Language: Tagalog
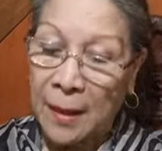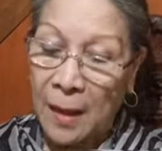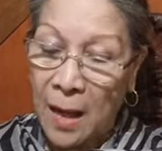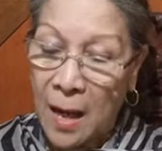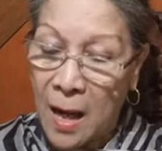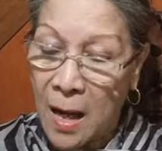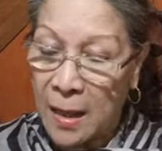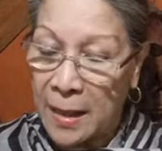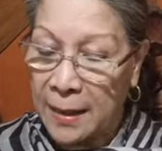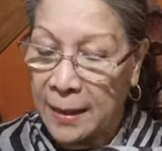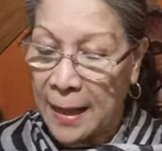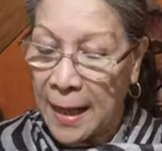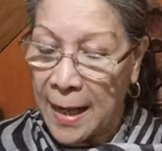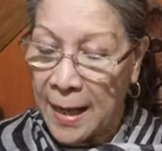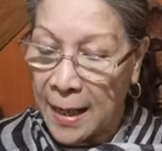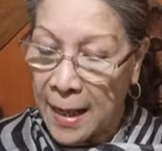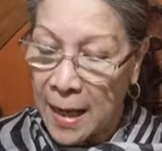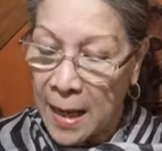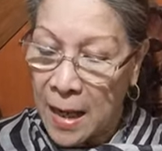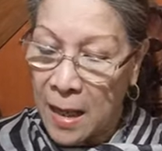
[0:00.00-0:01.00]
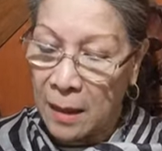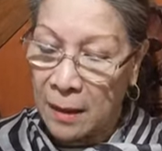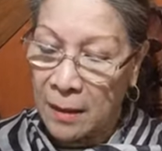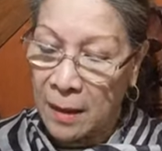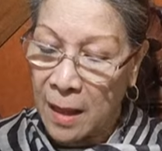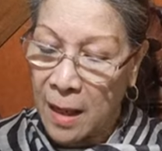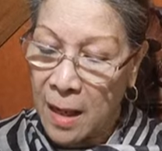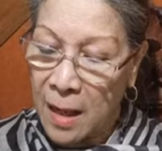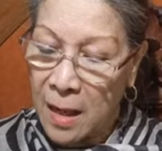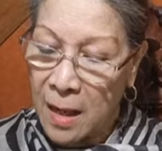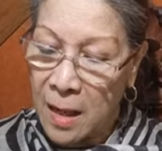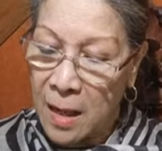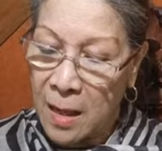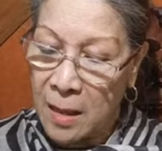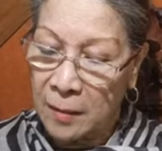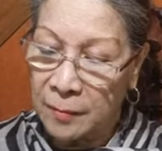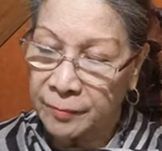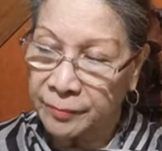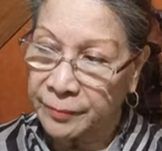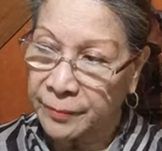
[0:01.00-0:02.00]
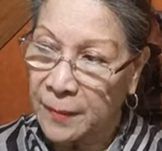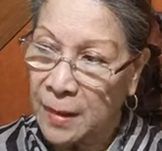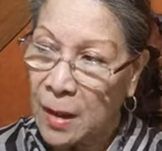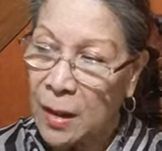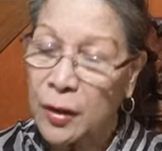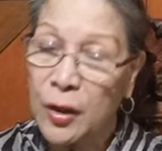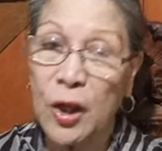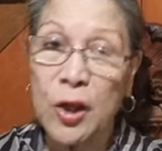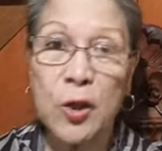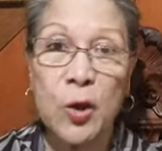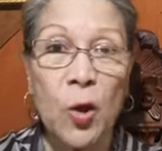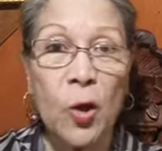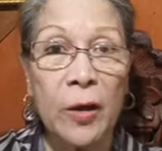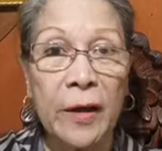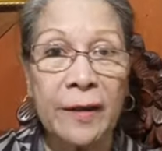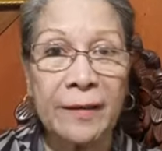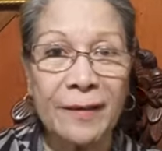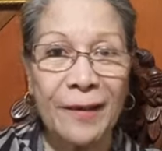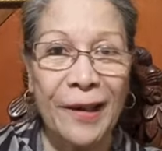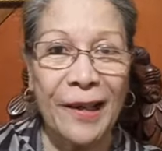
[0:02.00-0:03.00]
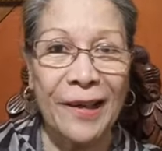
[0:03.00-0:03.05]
uh, ika nga uh, the solid